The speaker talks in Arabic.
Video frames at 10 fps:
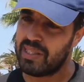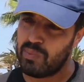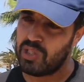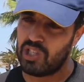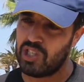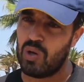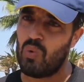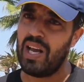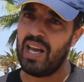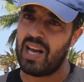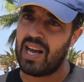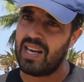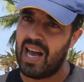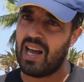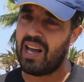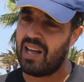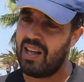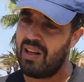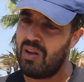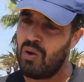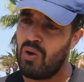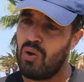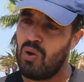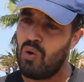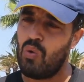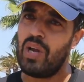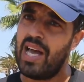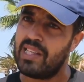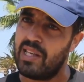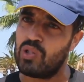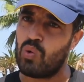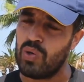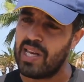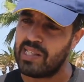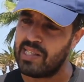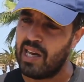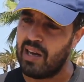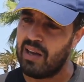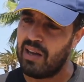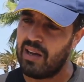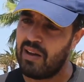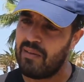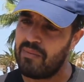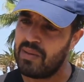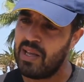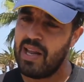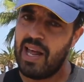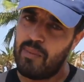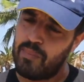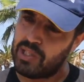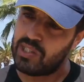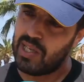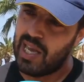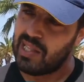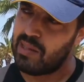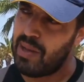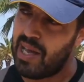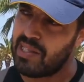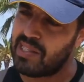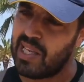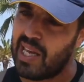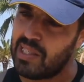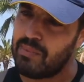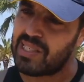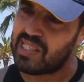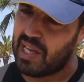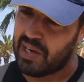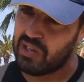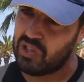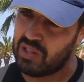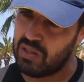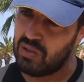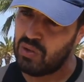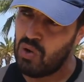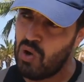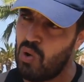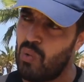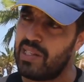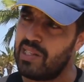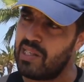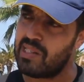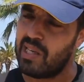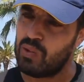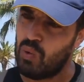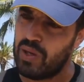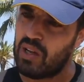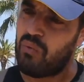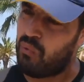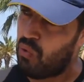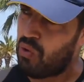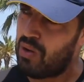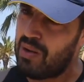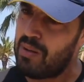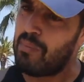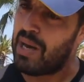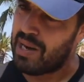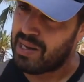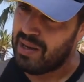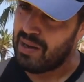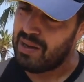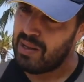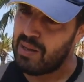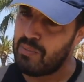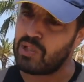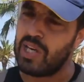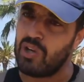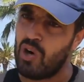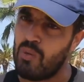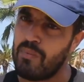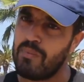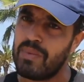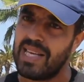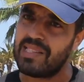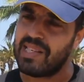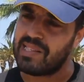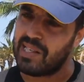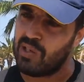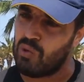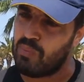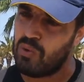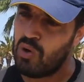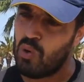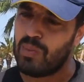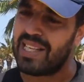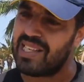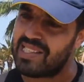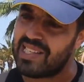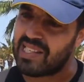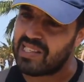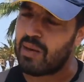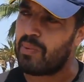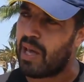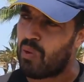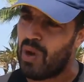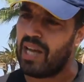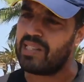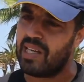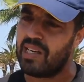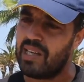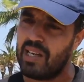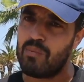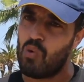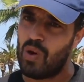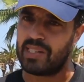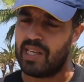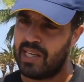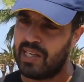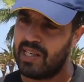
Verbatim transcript: حتى بشي شيء هو احقاق الحق والعداله تكون نازهه باش هاد المآسي هادي ما تتكررش وهاد الناس هادو يكفوا بركه باش انهم من هاد التسيب ومن هاد الاستهتار بالارواح ديال المواطنين